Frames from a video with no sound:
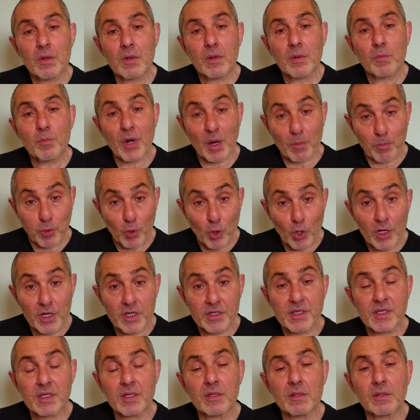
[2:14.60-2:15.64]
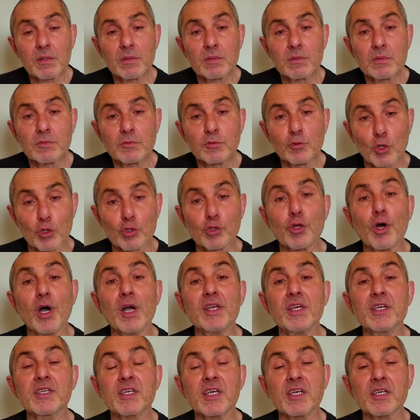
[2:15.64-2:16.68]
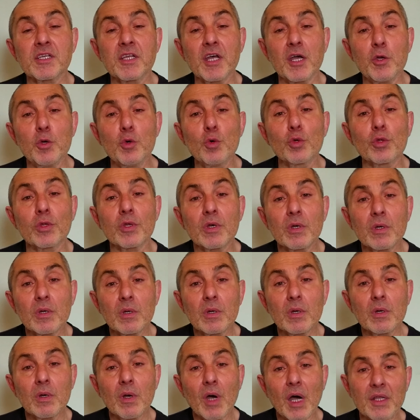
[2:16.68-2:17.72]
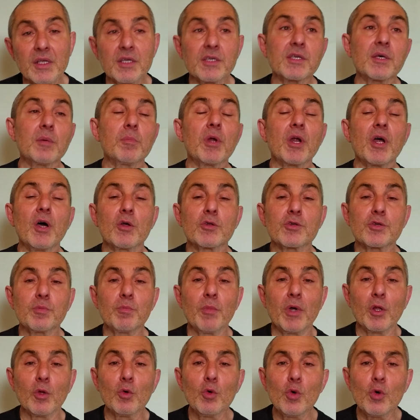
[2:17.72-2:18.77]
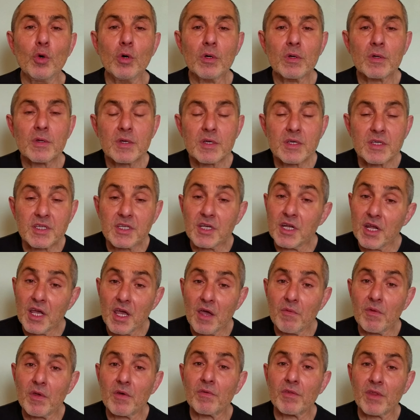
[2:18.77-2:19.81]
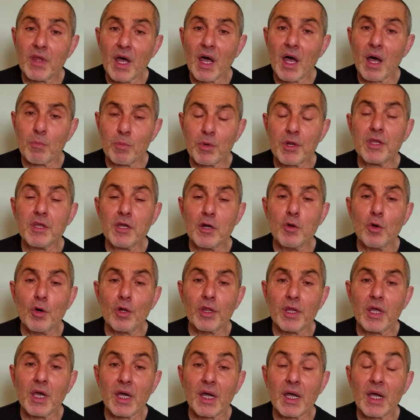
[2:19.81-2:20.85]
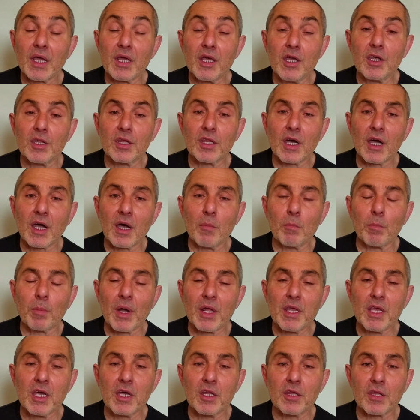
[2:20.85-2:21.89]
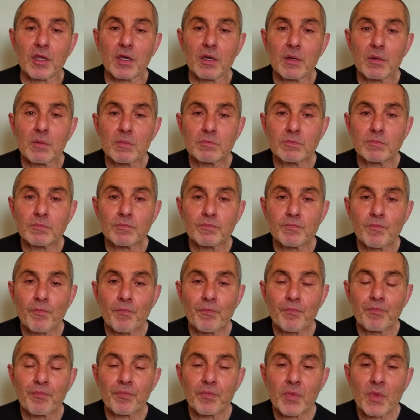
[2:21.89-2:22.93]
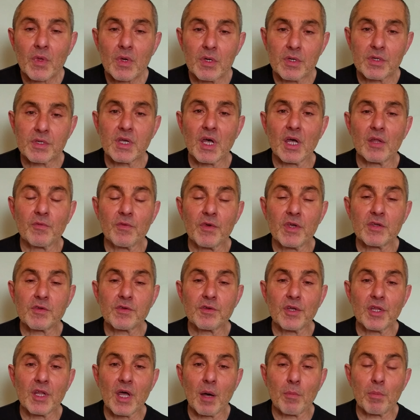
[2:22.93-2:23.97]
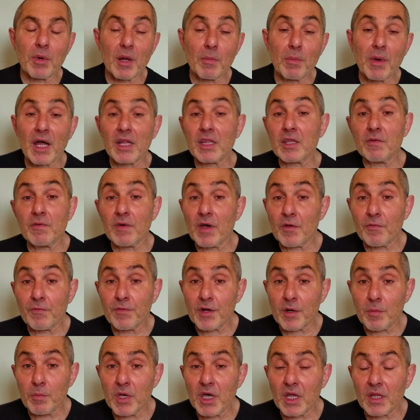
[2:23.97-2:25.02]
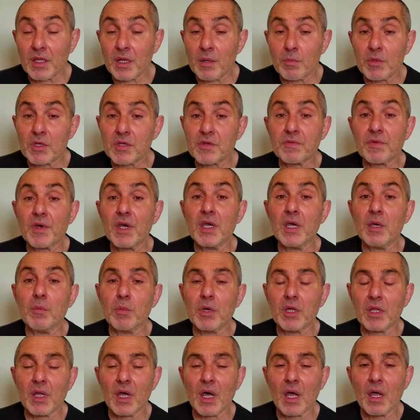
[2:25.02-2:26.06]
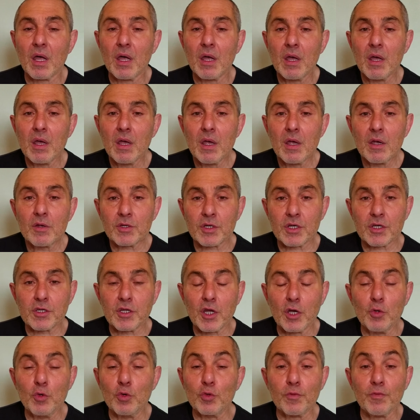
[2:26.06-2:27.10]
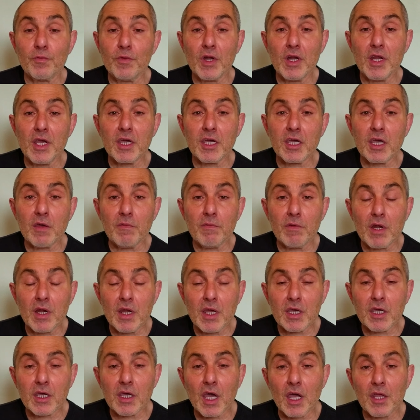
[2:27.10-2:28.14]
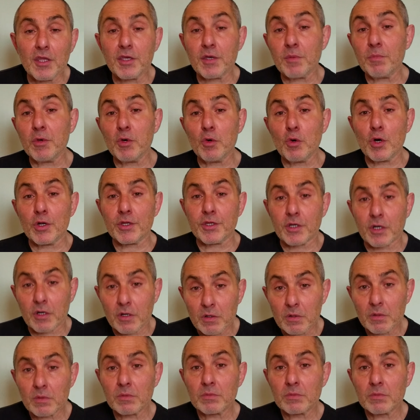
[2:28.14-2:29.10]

прополис, то, что они создают, они собирают смолу с деревьев, да, определенные какие-то компоненты, и, соответственно, обрабатывая ферментами своими, да, создают великий-великий антибиотик –